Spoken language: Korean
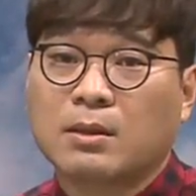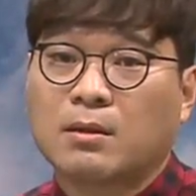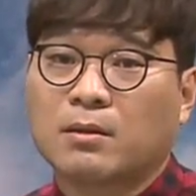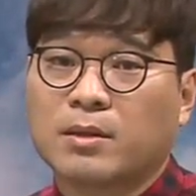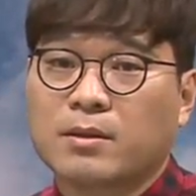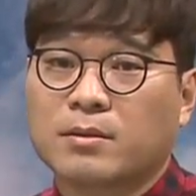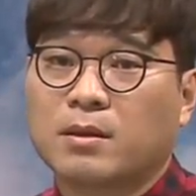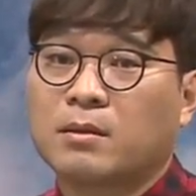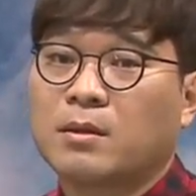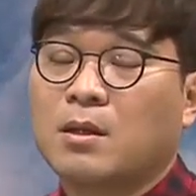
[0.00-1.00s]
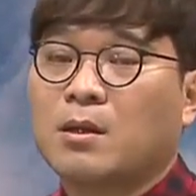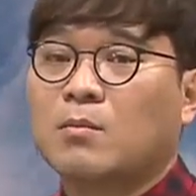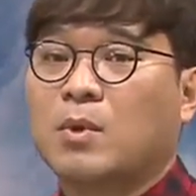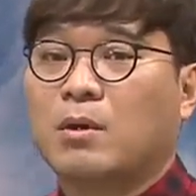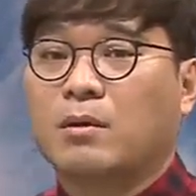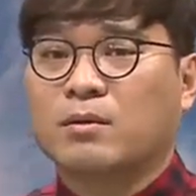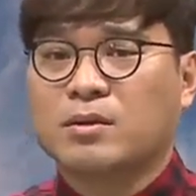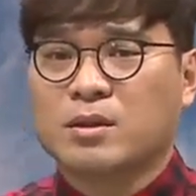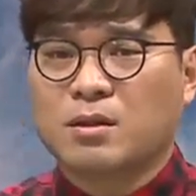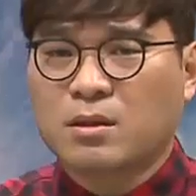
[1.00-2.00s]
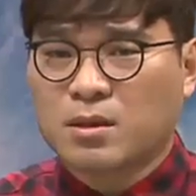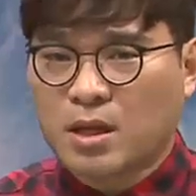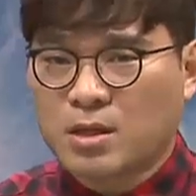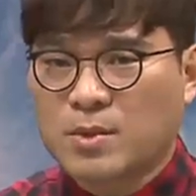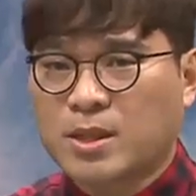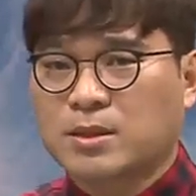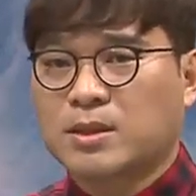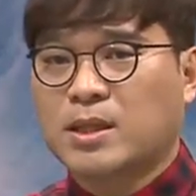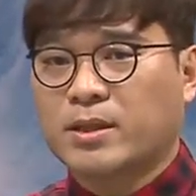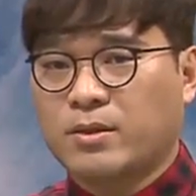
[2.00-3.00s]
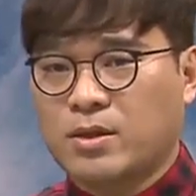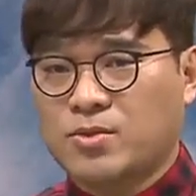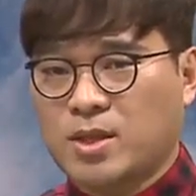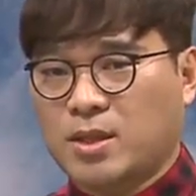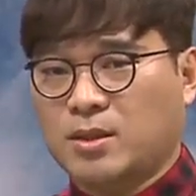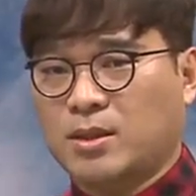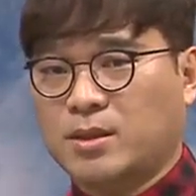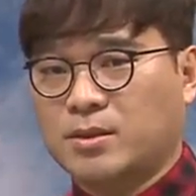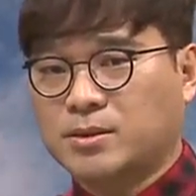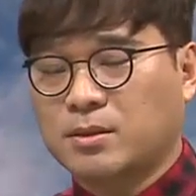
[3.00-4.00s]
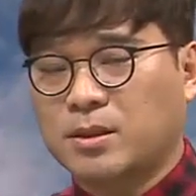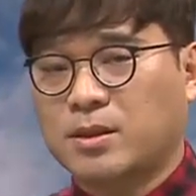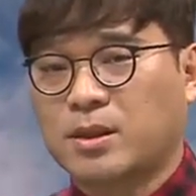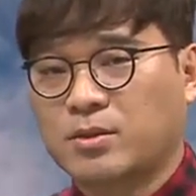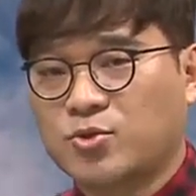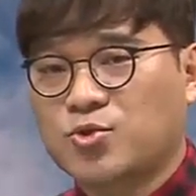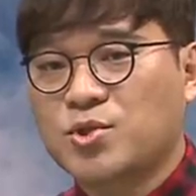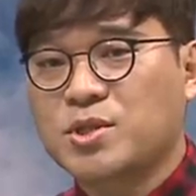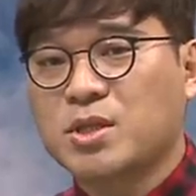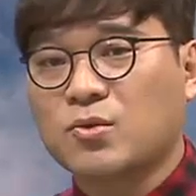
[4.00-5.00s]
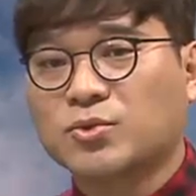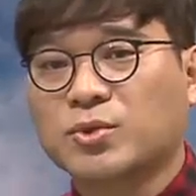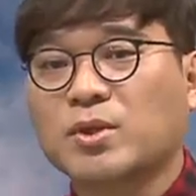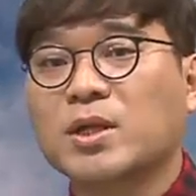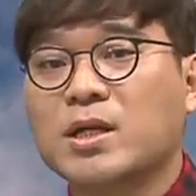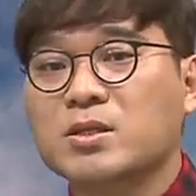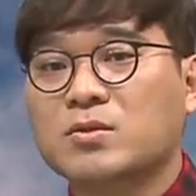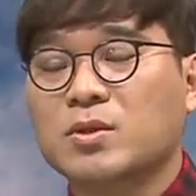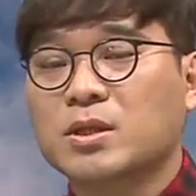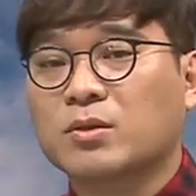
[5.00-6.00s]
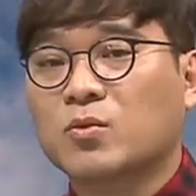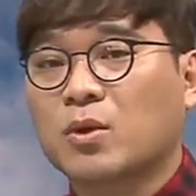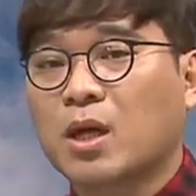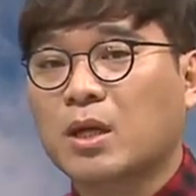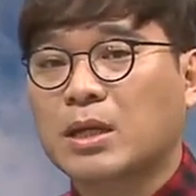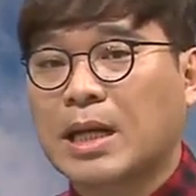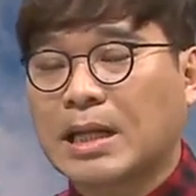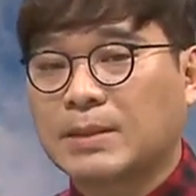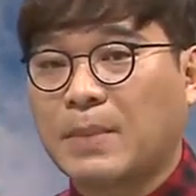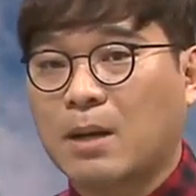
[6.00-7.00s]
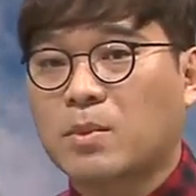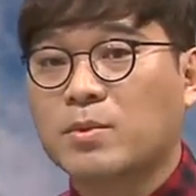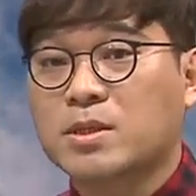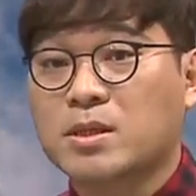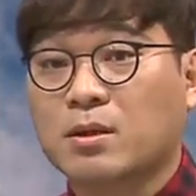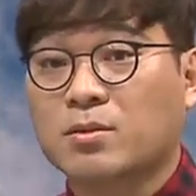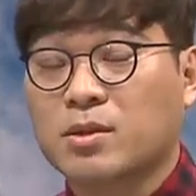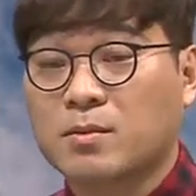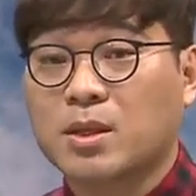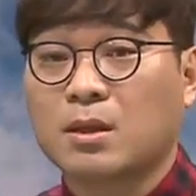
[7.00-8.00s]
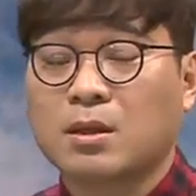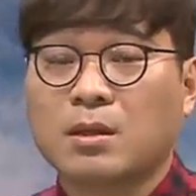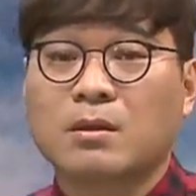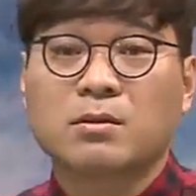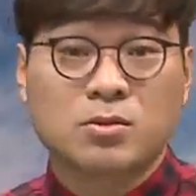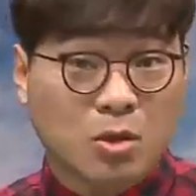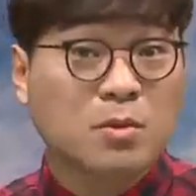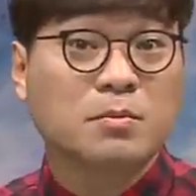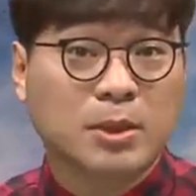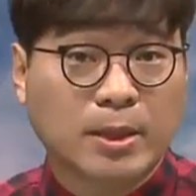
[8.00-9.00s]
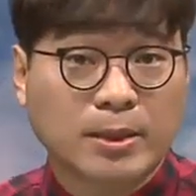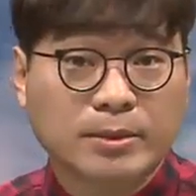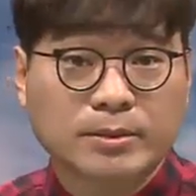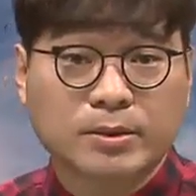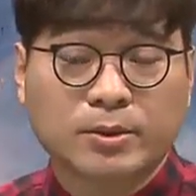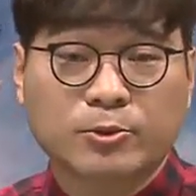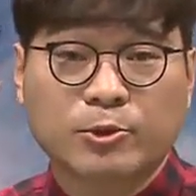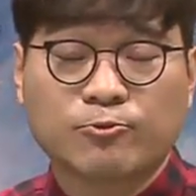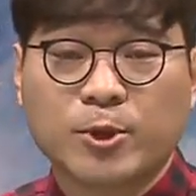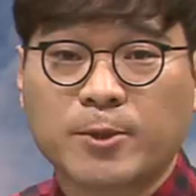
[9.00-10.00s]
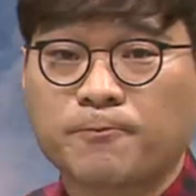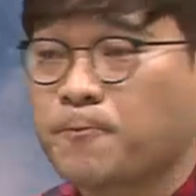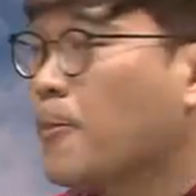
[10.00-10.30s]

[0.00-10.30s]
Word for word: 어, 그래서 뭐 이런 개념이라든가 견해 주장이라든가 특성이라든가 그런 출제 요소를 가지고 이런 독해를 하는 방법을 제시한 건 선생님이 처음입니다. 어, 그리고요.